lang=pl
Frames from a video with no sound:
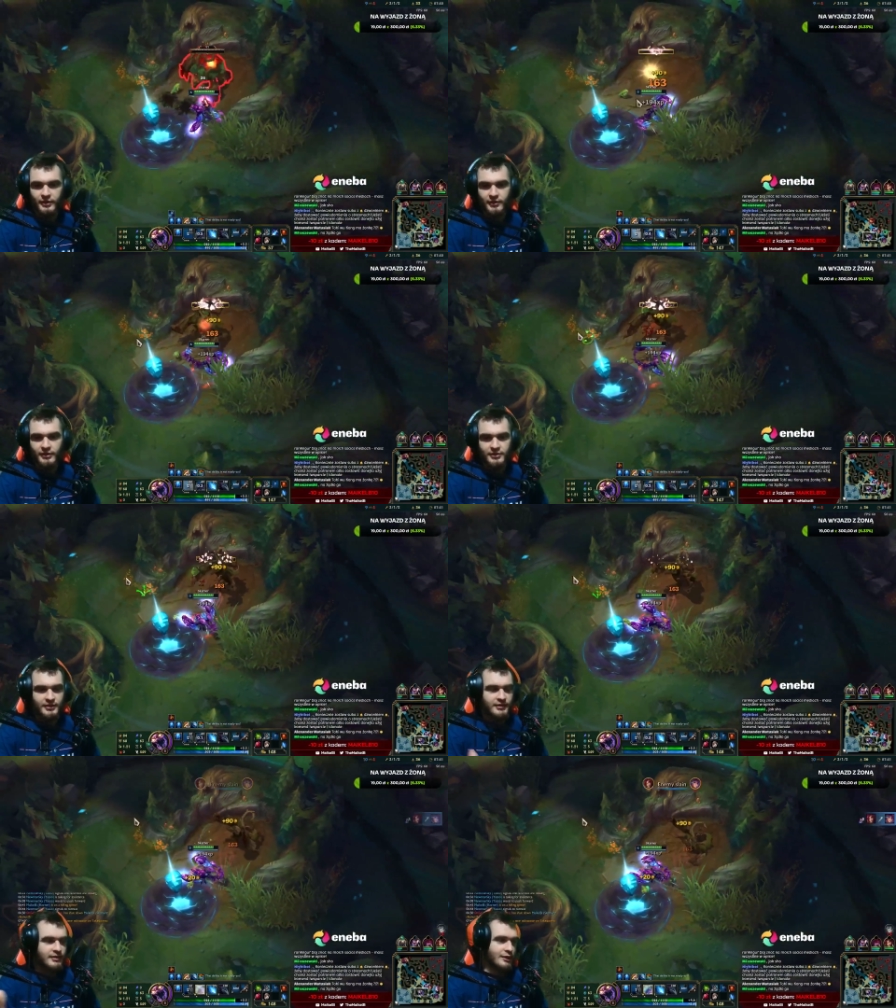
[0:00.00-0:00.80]
Więc się
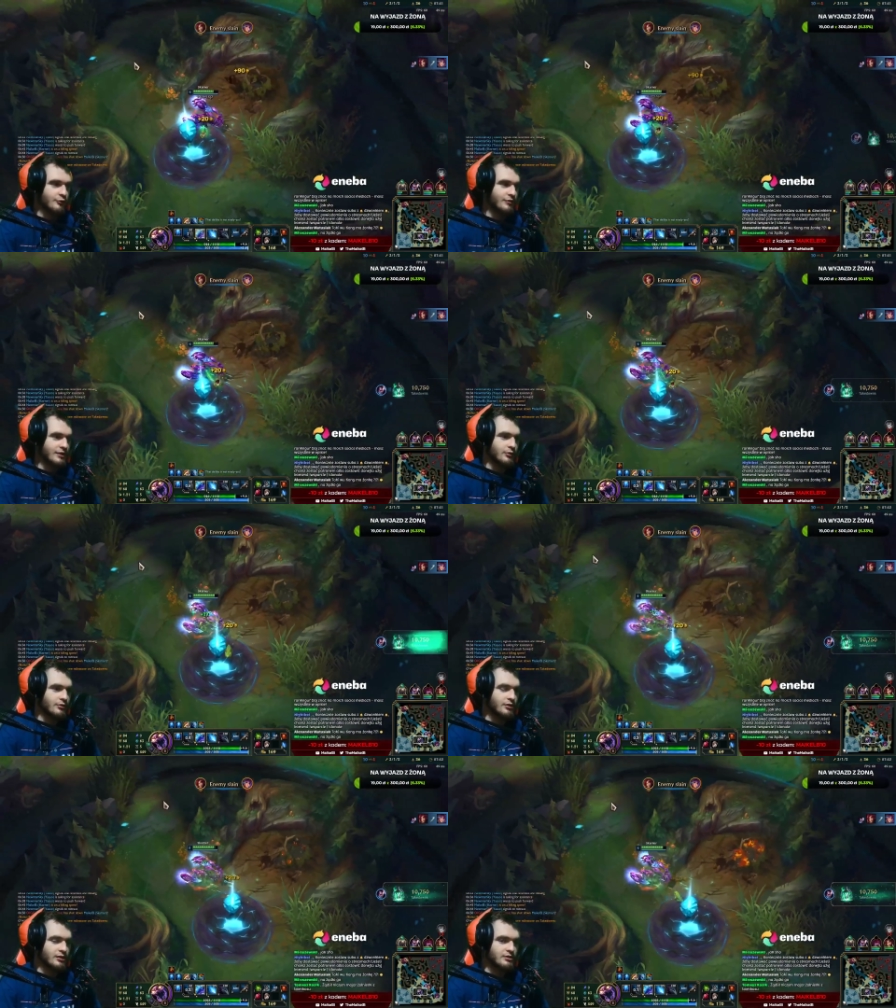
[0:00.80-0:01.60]
zastanów
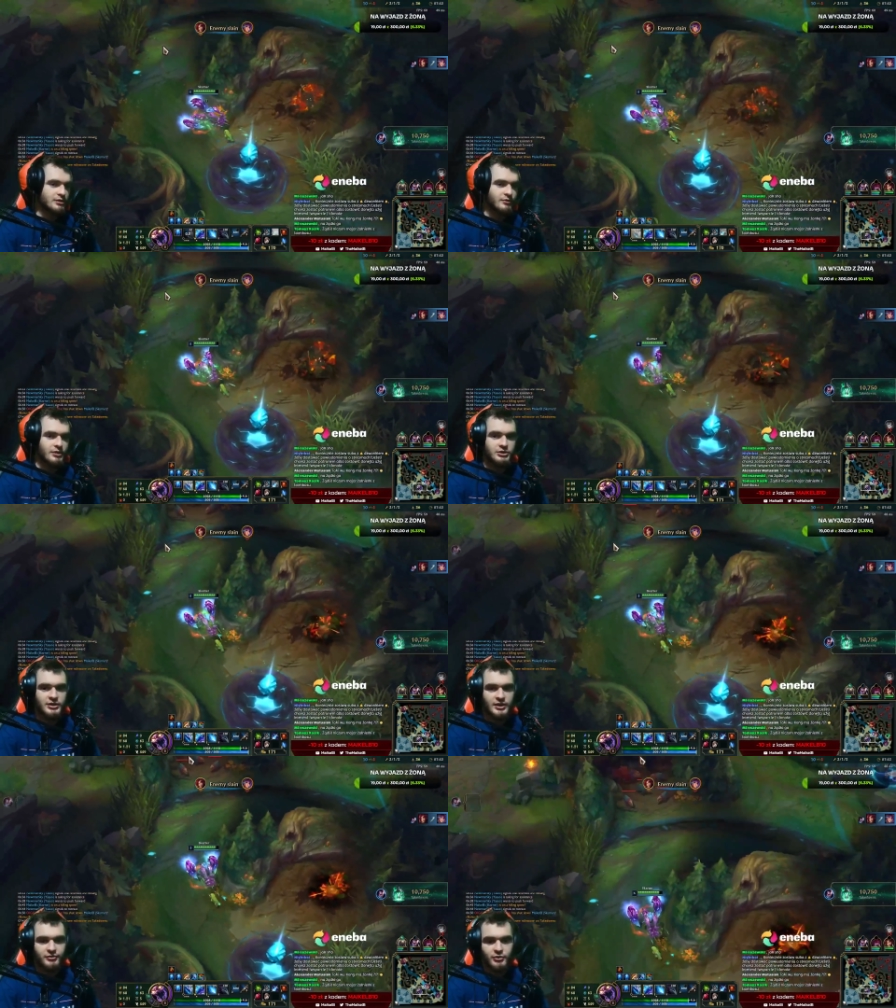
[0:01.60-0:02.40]
widzu, czy wolisz
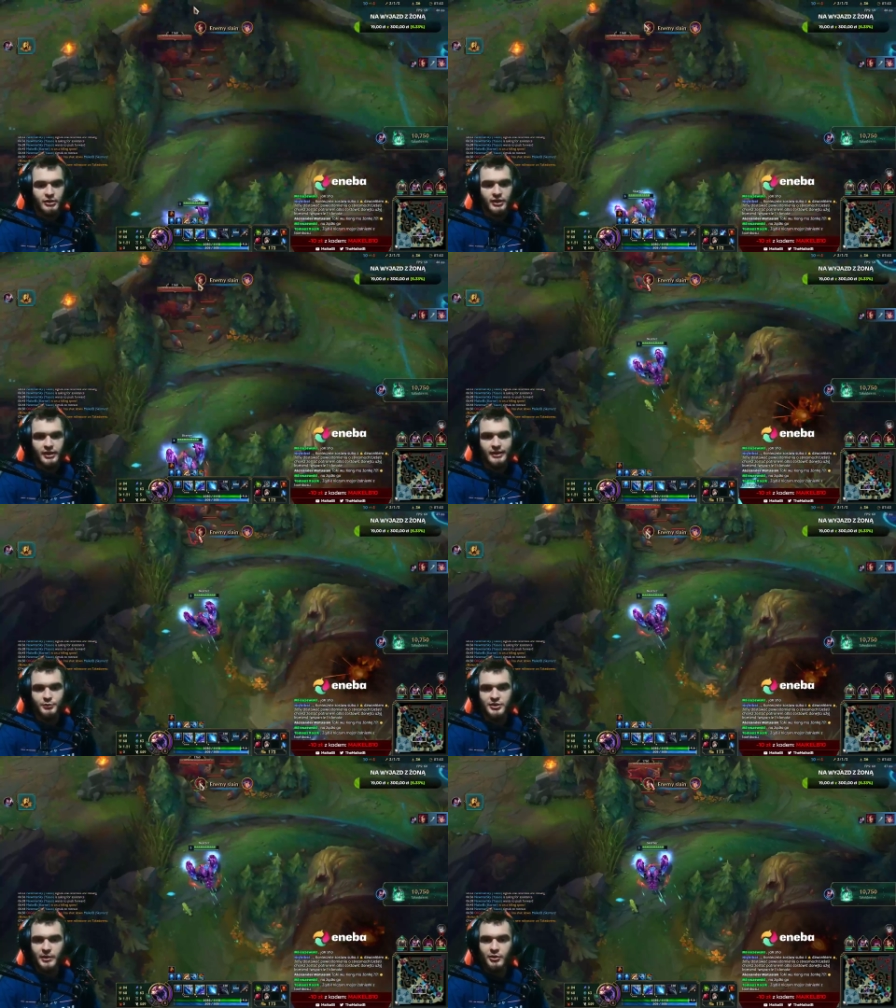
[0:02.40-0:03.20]
grać w tą grę dla
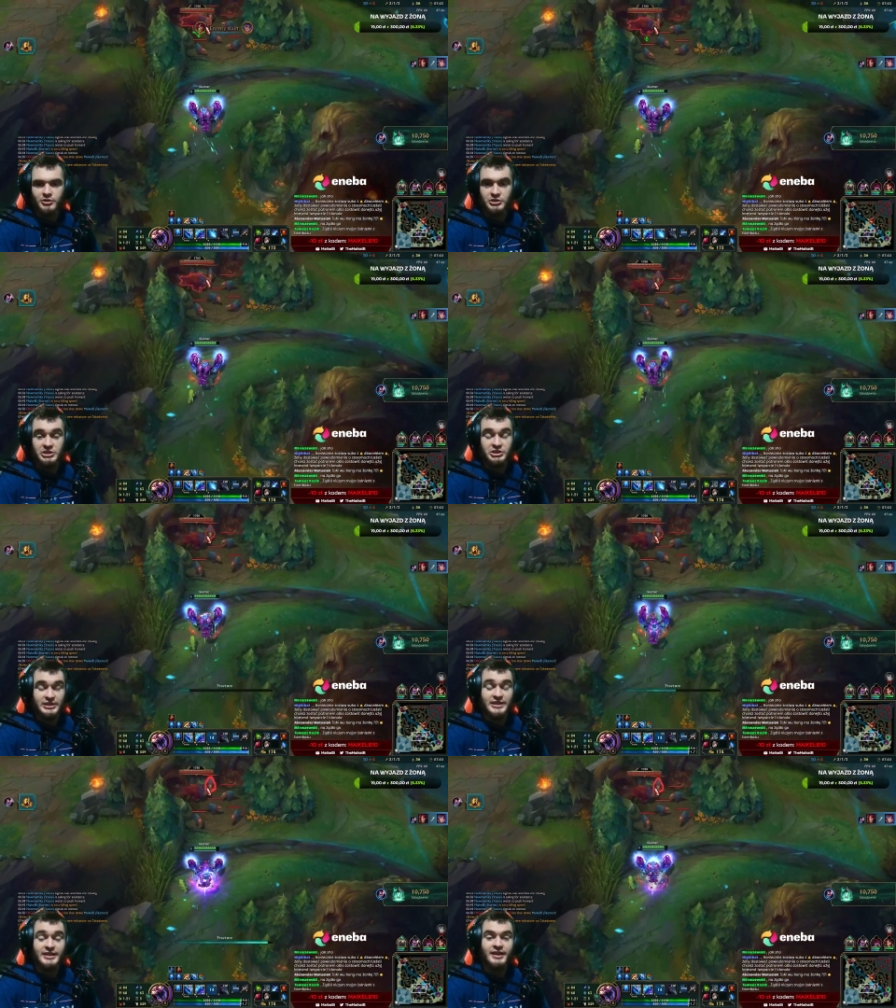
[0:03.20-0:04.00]
przyjemności,
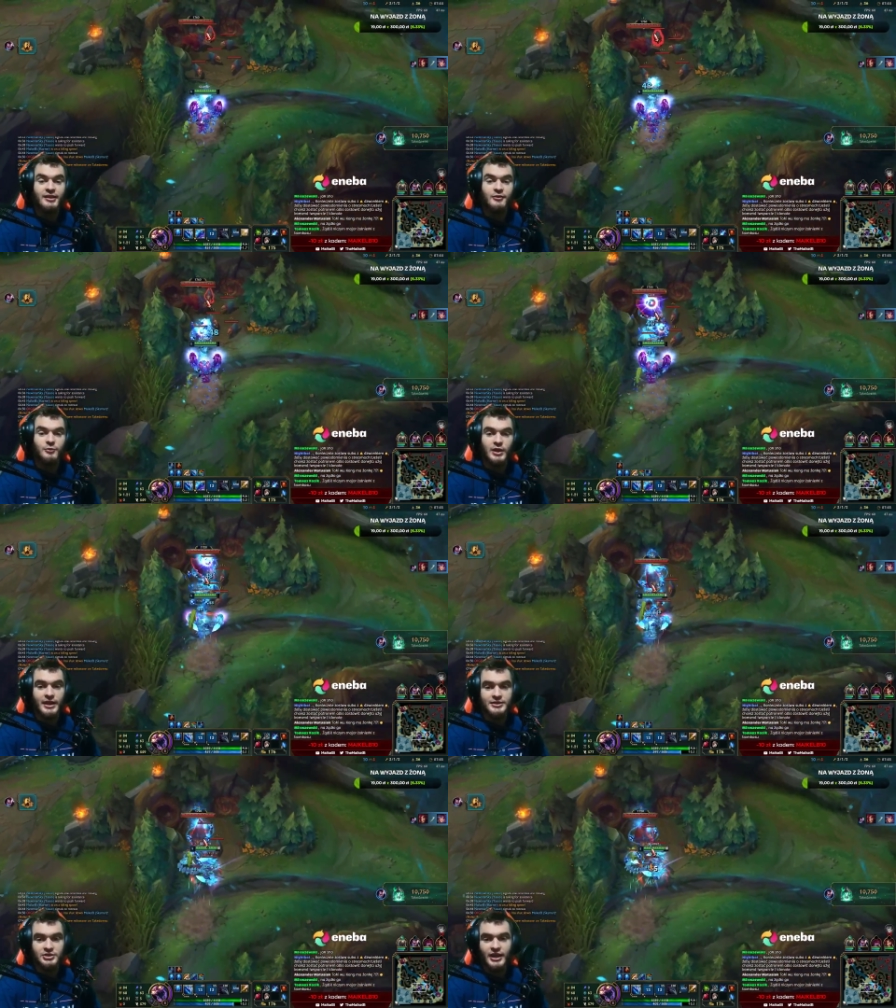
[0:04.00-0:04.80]
czyli
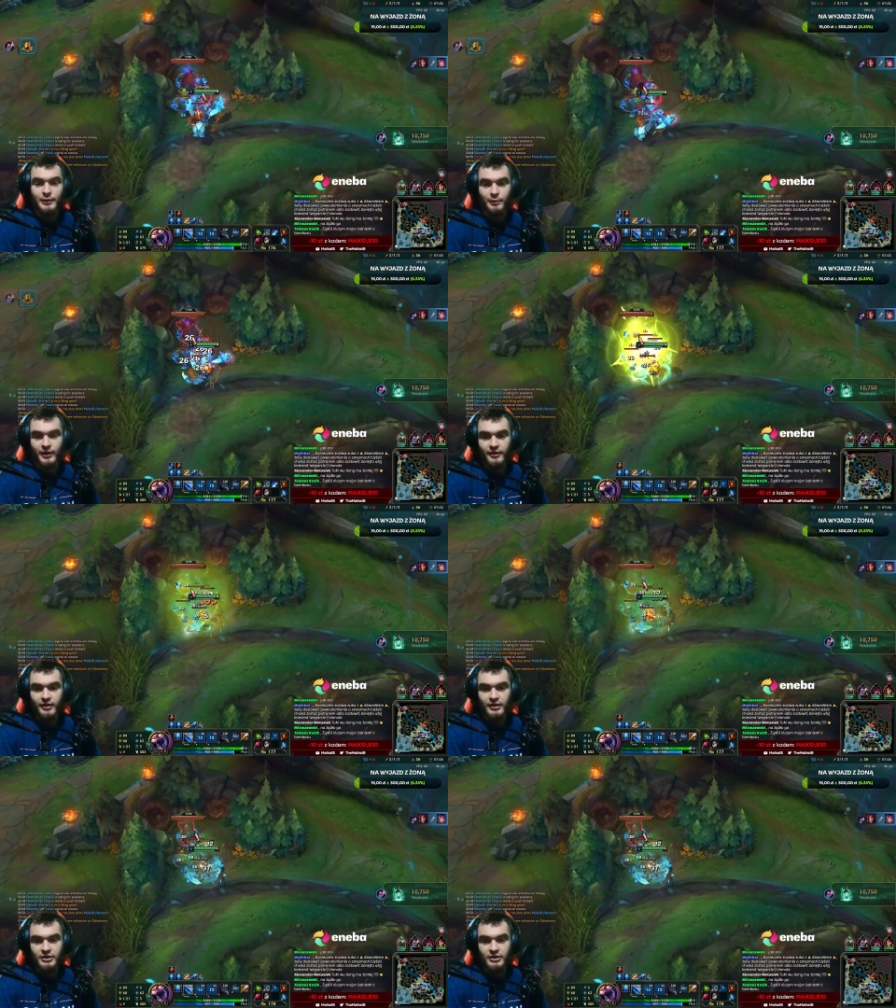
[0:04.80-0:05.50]
bijać LP,